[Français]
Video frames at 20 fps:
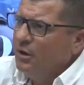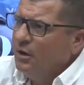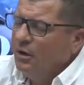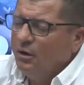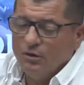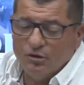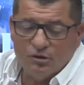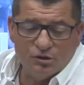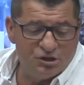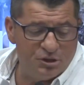
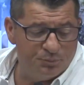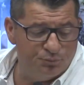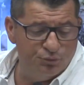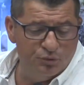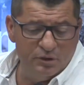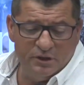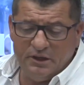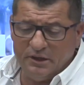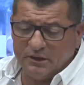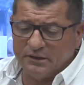euh, j'ai pu
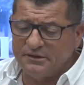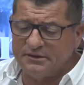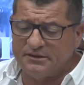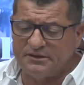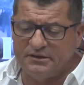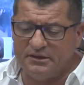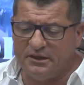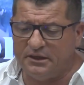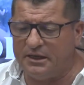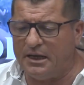lire
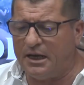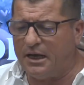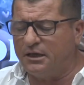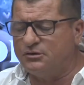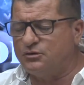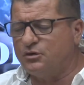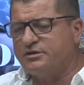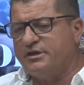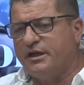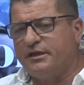ici et là
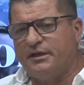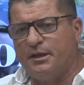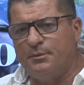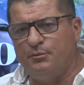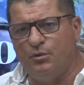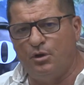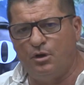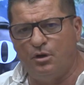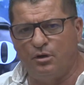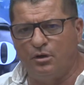sur certains
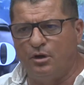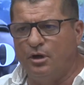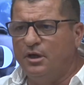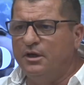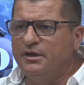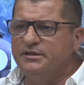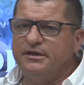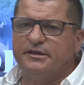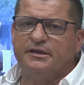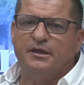blogs,
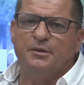certains